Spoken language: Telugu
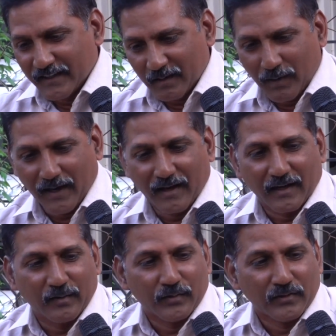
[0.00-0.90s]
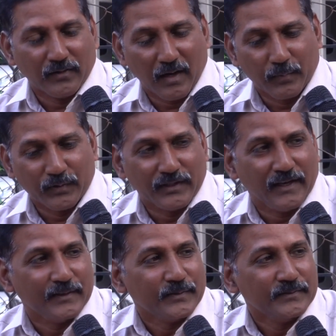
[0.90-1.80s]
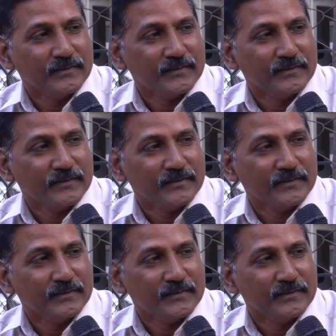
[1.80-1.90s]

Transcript: నిర్మాణ రంగం అభివృద్ధి లేదు